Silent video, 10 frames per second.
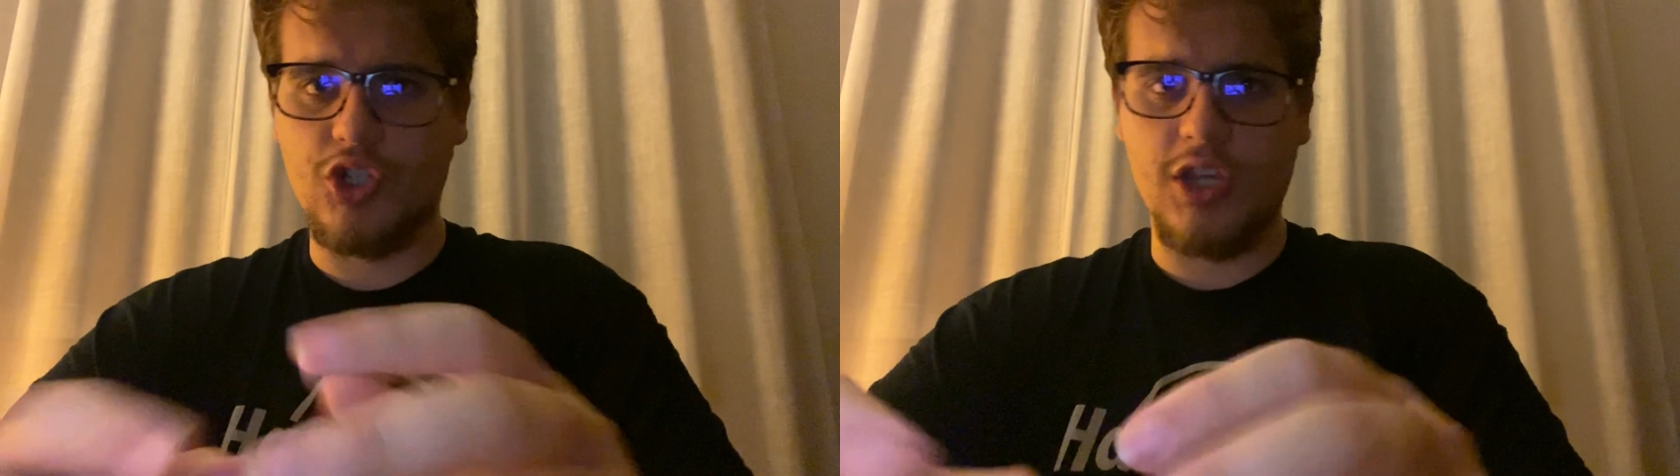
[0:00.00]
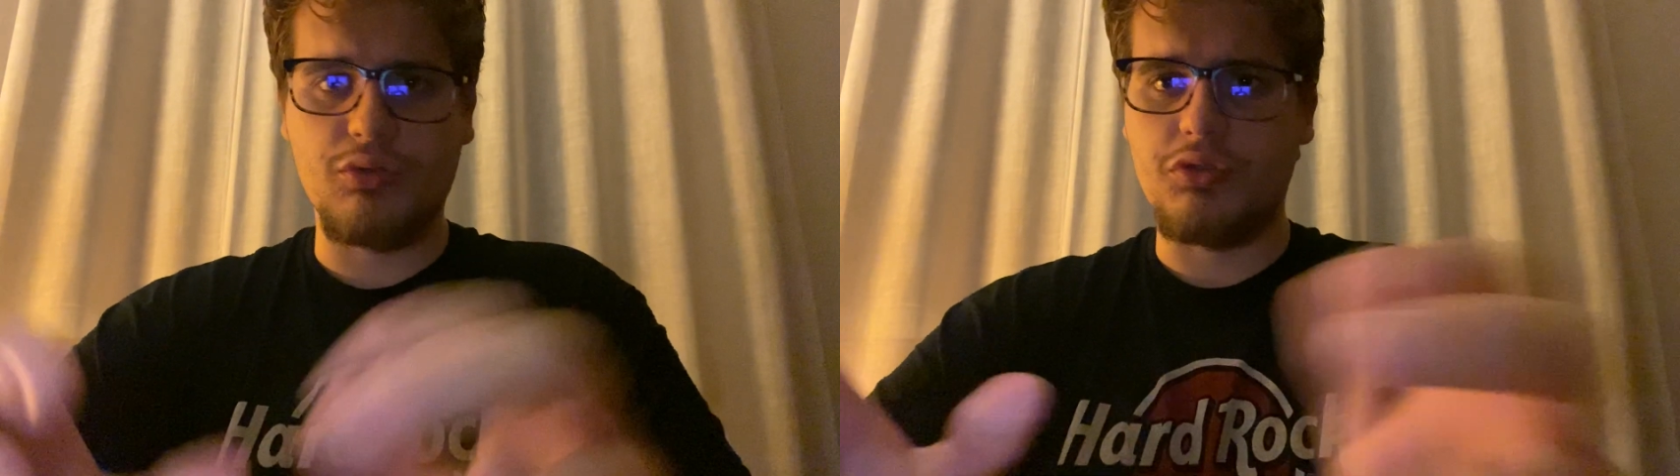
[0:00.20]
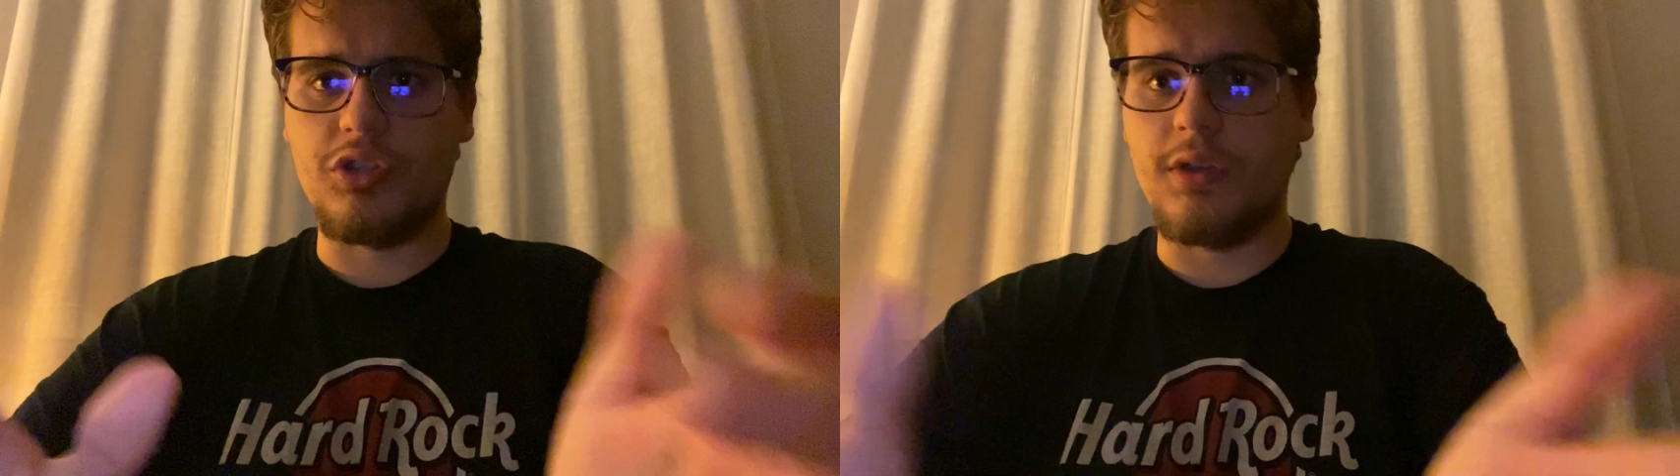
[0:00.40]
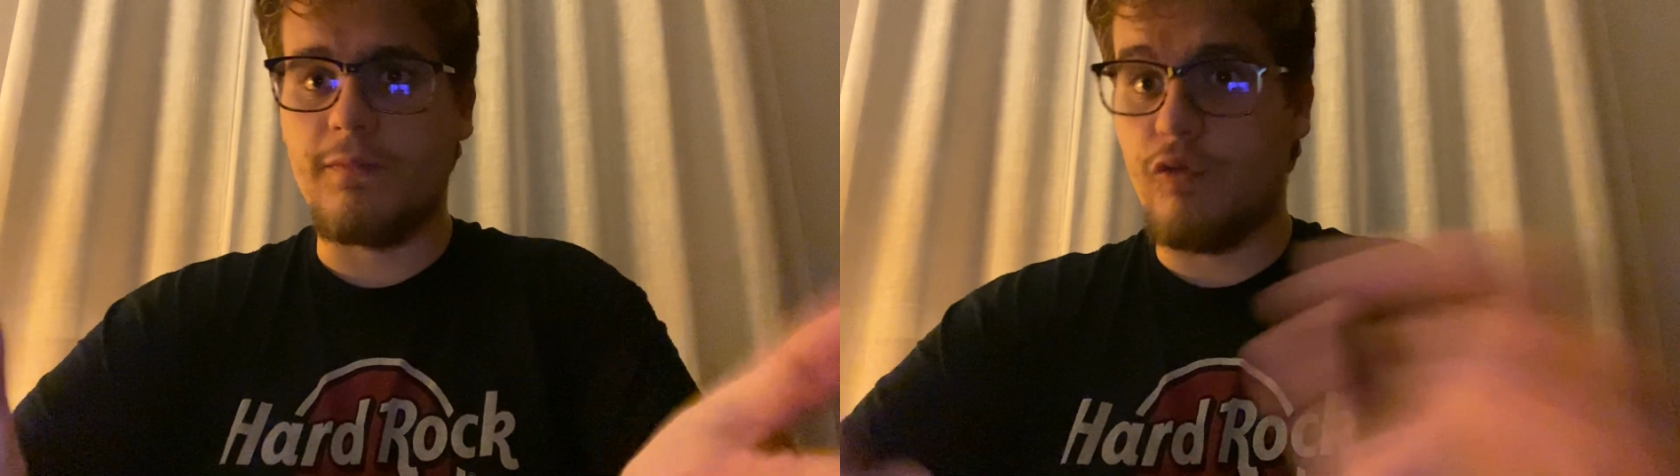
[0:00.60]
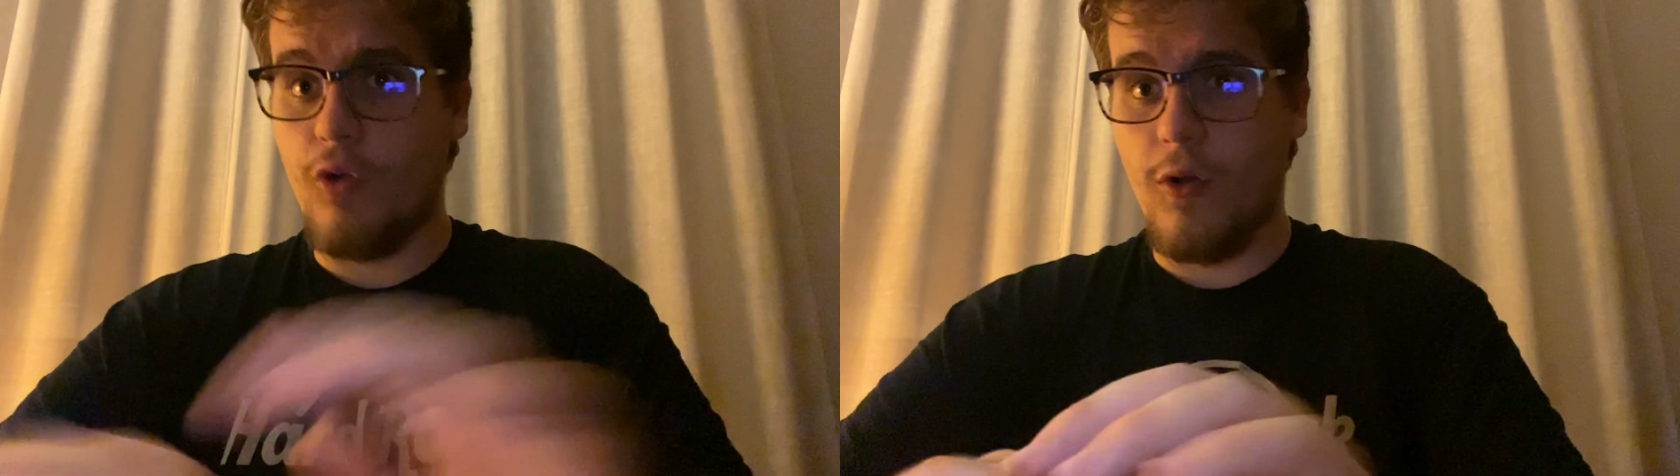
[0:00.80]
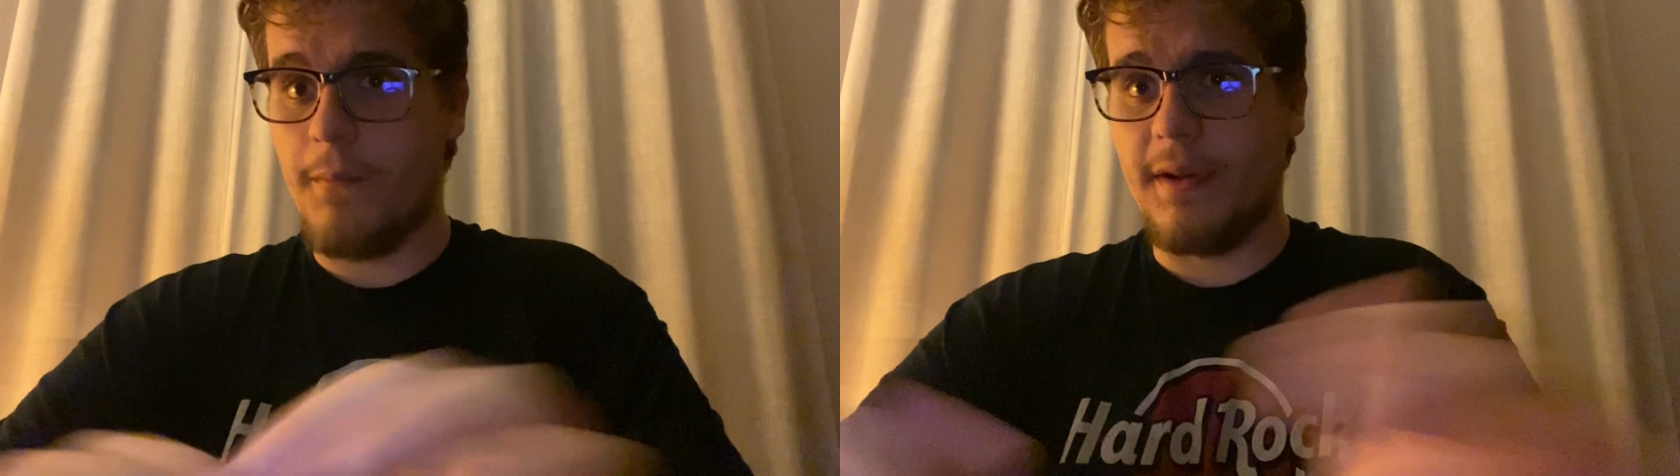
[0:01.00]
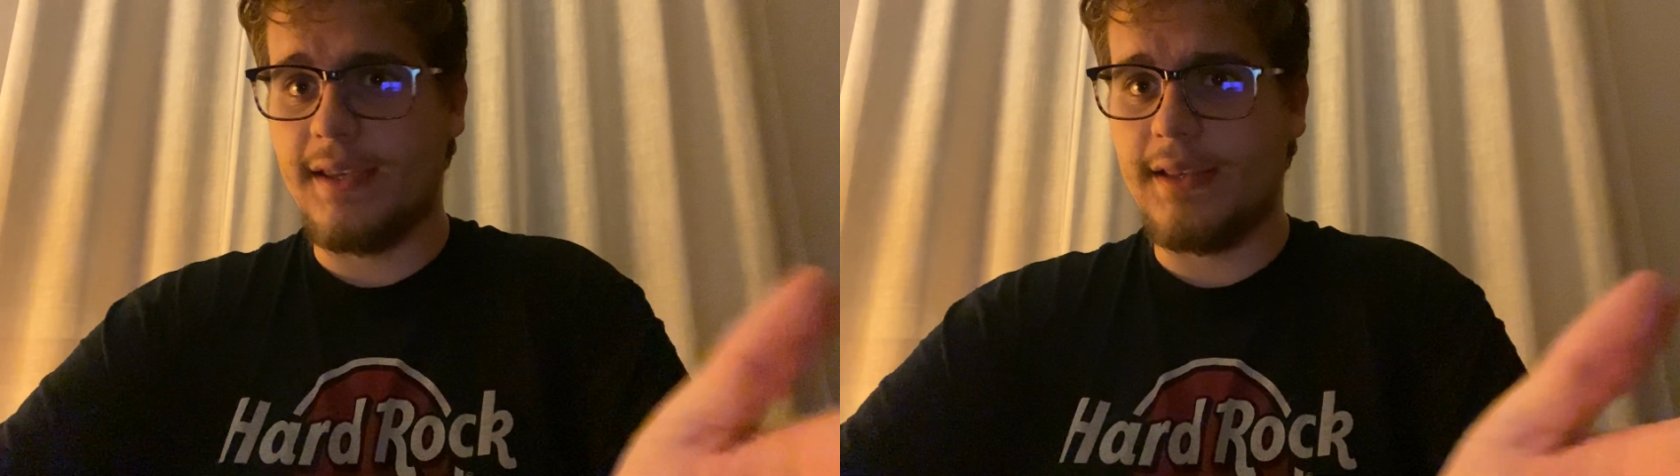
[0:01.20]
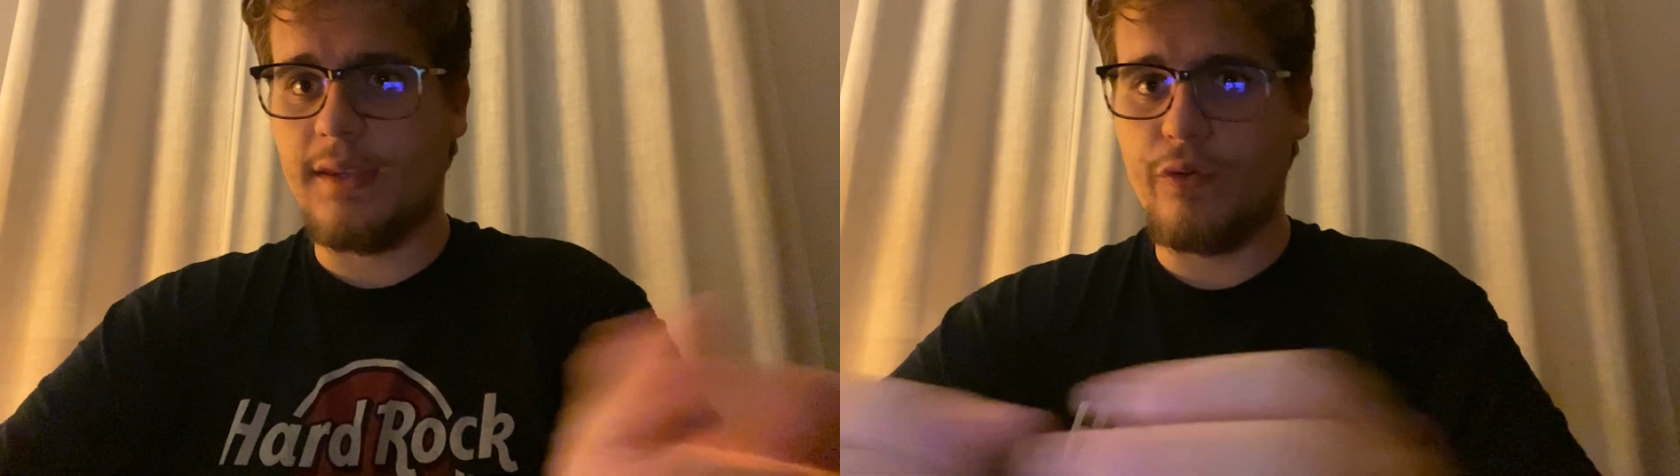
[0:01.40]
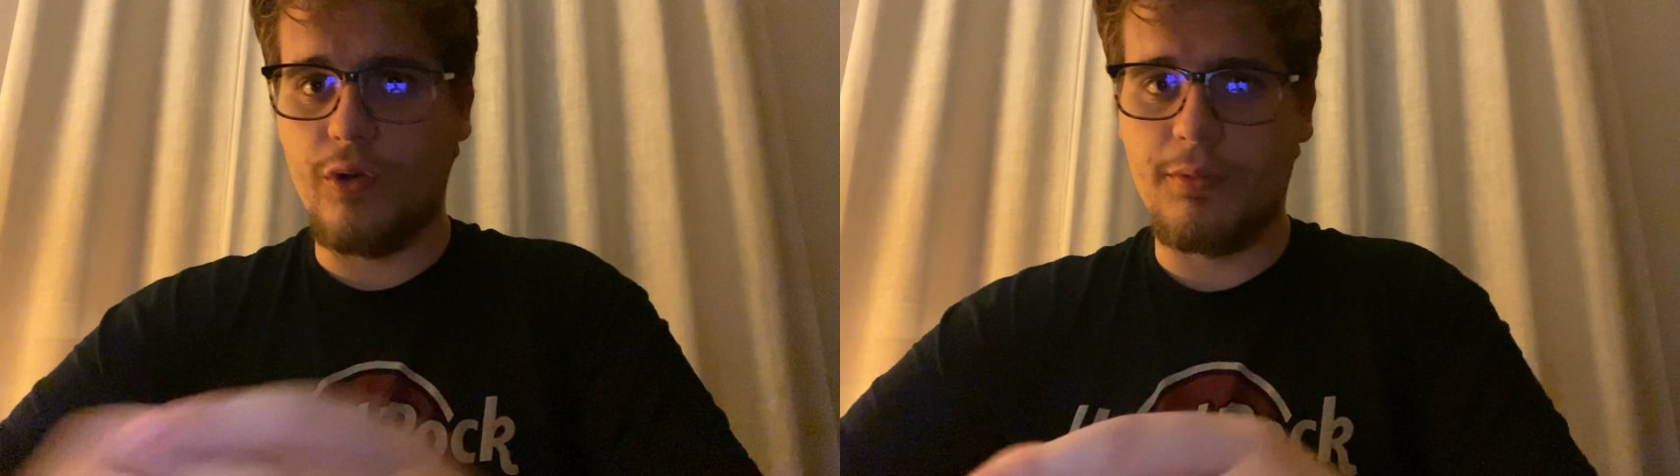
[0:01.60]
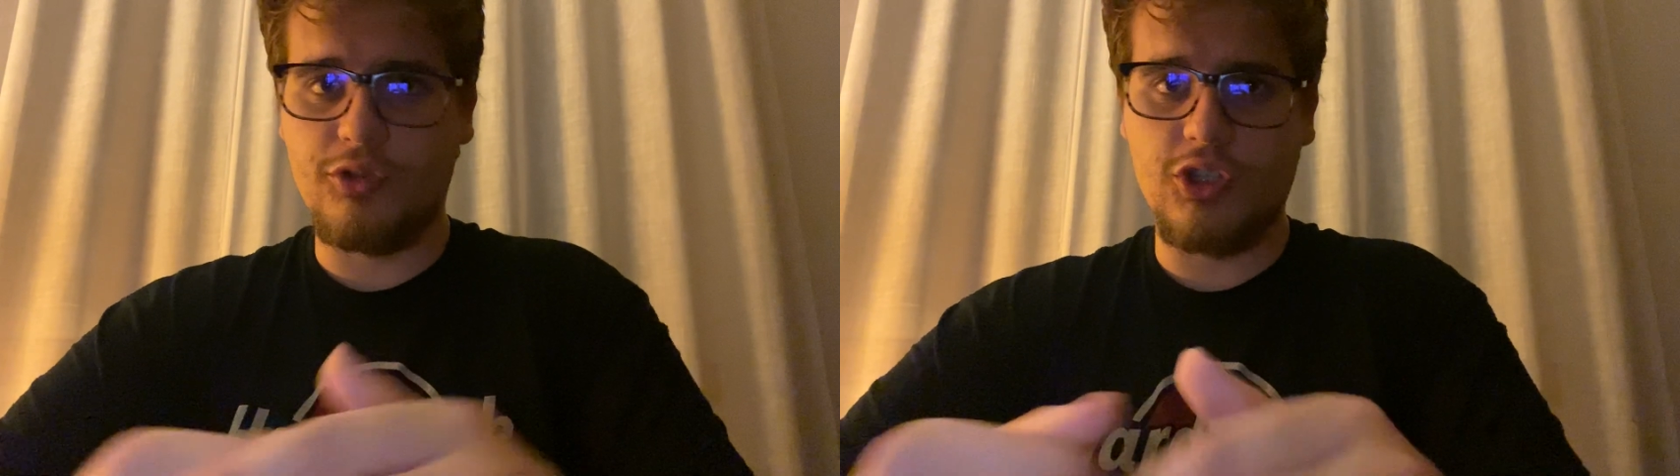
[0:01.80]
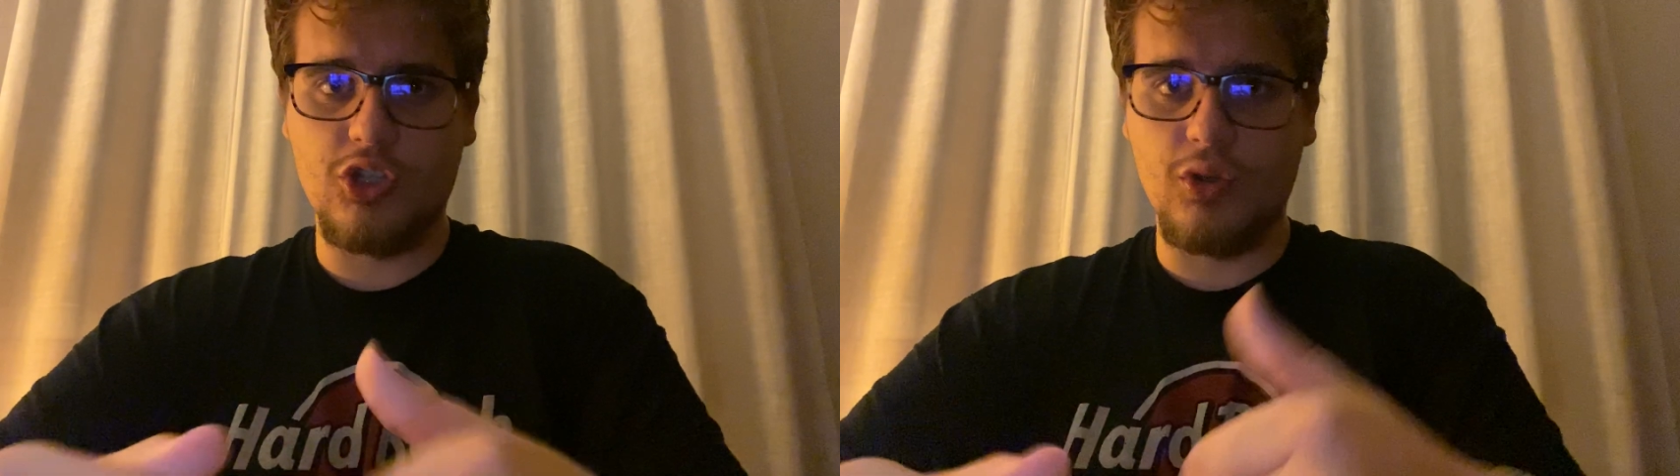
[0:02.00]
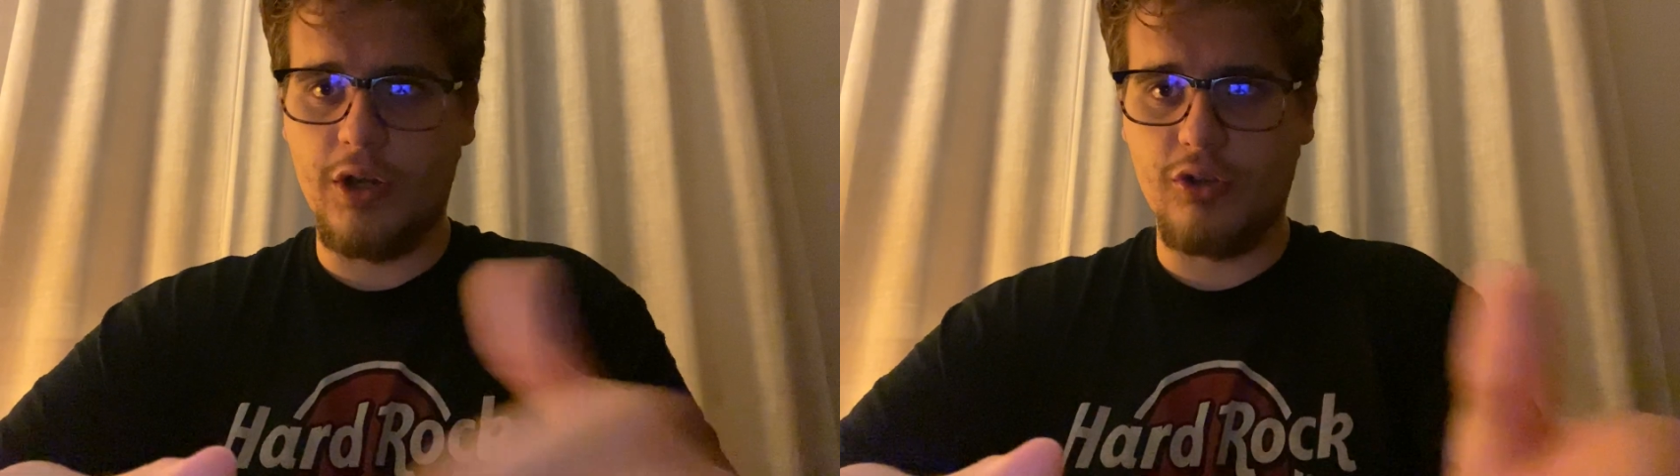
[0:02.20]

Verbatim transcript: Jesus fu completamente fuori posizione,